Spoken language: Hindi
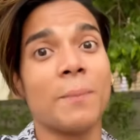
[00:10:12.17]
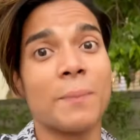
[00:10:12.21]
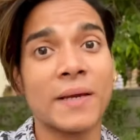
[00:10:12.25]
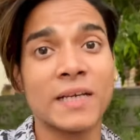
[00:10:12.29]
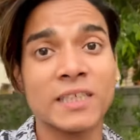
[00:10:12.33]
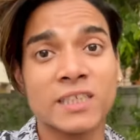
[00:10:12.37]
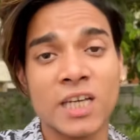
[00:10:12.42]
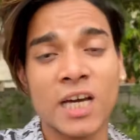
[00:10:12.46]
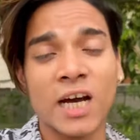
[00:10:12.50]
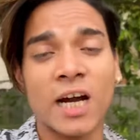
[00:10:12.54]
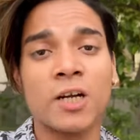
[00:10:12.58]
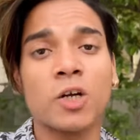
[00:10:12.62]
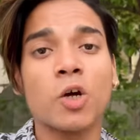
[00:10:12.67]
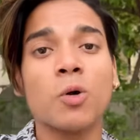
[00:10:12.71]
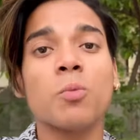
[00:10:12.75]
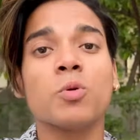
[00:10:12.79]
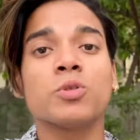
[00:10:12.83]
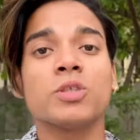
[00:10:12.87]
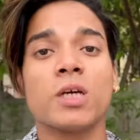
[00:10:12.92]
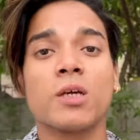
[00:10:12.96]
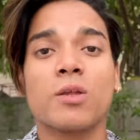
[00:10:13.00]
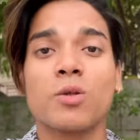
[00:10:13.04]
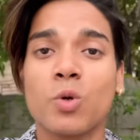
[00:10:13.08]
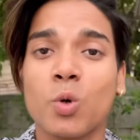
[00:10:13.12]
पीछे हटो
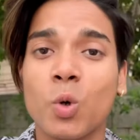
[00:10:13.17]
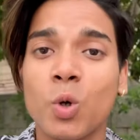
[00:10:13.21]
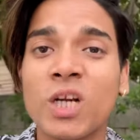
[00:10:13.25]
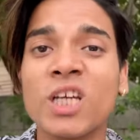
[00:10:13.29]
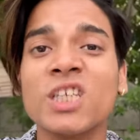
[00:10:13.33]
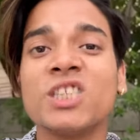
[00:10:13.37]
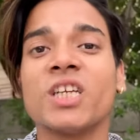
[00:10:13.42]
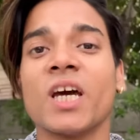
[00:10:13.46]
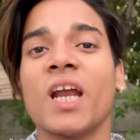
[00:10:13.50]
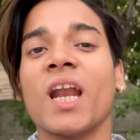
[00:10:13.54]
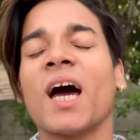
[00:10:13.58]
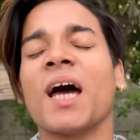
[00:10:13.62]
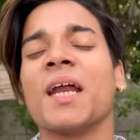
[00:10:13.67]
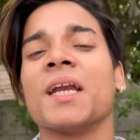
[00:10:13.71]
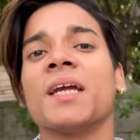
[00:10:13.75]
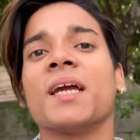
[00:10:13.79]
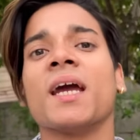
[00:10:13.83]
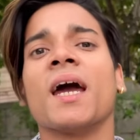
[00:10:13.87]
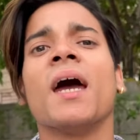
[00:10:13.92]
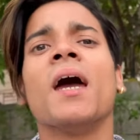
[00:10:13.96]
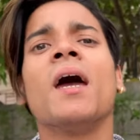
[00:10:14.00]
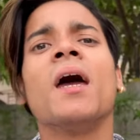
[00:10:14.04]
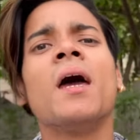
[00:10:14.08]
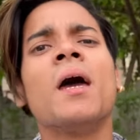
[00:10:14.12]
मुझे स्कूटी चलानी
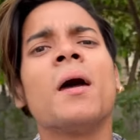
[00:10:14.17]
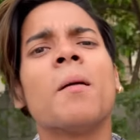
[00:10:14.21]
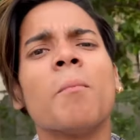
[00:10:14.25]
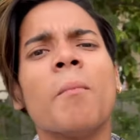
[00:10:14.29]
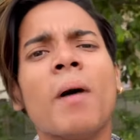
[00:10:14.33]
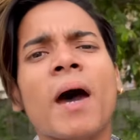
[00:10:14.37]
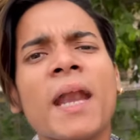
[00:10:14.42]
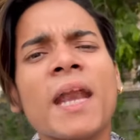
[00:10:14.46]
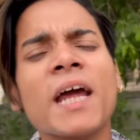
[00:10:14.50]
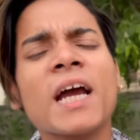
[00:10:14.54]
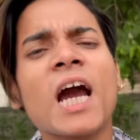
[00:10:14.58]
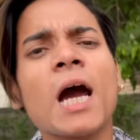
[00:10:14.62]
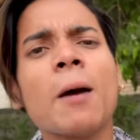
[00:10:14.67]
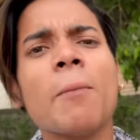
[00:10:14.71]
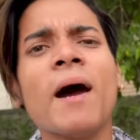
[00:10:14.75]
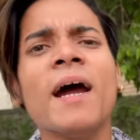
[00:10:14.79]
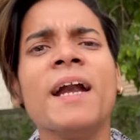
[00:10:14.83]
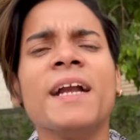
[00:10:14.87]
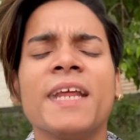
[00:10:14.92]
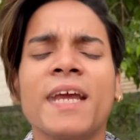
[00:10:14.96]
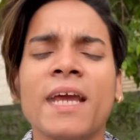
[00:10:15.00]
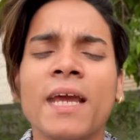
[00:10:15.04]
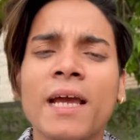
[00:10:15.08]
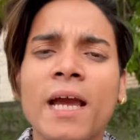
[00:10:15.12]
है मैंने कहा भाई
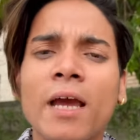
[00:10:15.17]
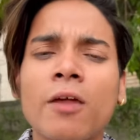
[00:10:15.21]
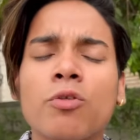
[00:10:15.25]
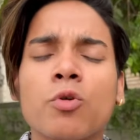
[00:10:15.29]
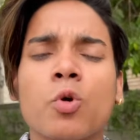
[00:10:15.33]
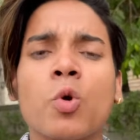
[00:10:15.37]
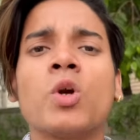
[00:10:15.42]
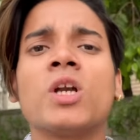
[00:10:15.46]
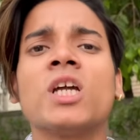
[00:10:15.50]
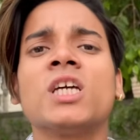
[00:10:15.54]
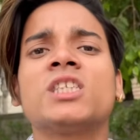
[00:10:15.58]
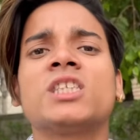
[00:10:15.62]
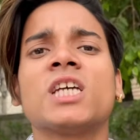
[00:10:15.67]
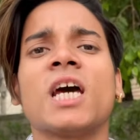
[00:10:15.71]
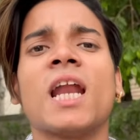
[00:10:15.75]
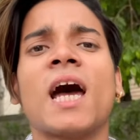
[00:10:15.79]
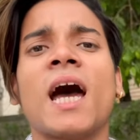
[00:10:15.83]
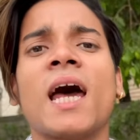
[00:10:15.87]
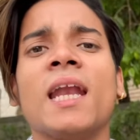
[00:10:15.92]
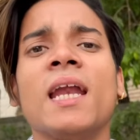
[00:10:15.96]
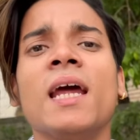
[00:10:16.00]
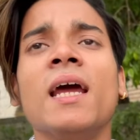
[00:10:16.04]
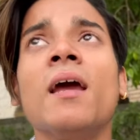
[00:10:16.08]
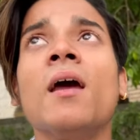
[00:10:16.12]
ठीक है स्कूटी
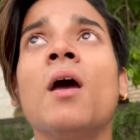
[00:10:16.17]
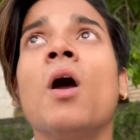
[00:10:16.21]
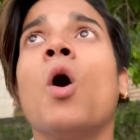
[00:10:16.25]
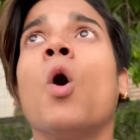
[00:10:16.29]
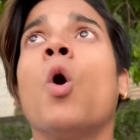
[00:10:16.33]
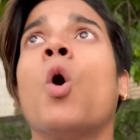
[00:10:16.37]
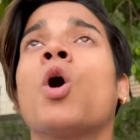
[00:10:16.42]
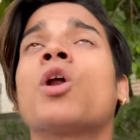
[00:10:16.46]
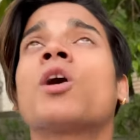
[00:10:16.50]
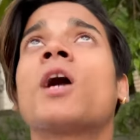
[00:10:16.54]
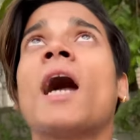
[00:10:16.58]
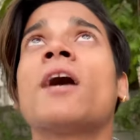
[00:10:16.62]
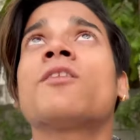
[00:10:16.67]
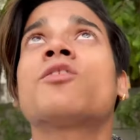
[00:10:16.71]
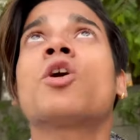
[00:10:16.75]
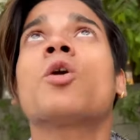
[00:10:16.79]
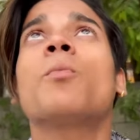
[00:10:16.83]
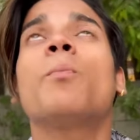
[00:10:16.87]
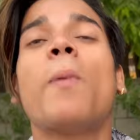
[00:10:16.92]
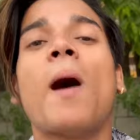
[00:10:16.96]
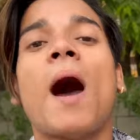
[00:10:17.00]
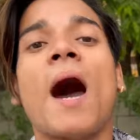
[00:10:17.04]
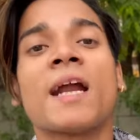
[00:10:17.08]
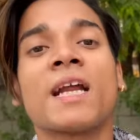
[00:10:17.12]
चला ले और गाय तो
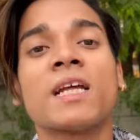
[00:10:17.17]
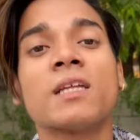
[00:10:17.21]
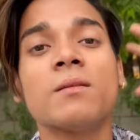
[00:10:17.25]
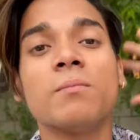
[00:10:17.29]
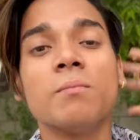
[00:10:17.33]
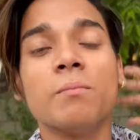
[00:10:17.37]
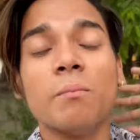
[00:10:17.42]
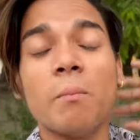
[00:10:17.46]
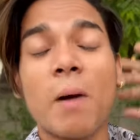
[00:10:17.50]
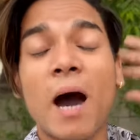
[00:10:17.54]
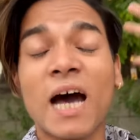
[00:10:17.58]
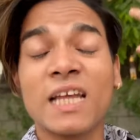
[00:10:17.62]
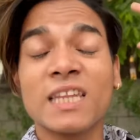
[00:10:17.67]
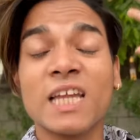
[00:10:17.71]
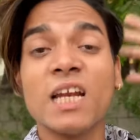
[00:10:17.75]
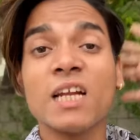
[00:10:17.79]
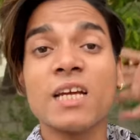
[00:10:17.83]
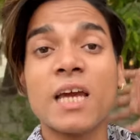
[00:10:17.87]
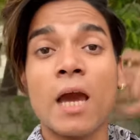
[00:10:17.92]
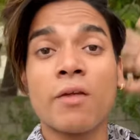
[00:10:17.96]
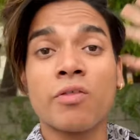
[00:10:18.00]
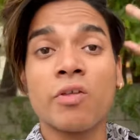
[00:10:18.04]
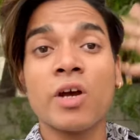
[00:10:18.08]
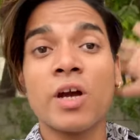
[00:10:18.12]
बार बादल
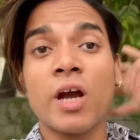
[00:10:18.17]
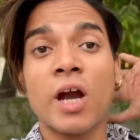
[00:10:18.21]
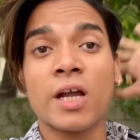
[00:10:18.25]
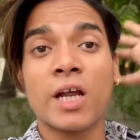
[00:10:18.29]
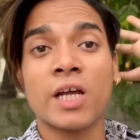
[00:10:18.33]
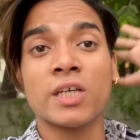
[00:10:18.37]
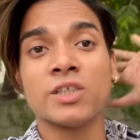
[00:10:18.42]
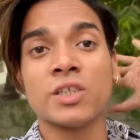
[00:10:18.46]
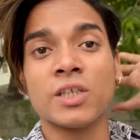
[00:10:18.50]
कैसे गरज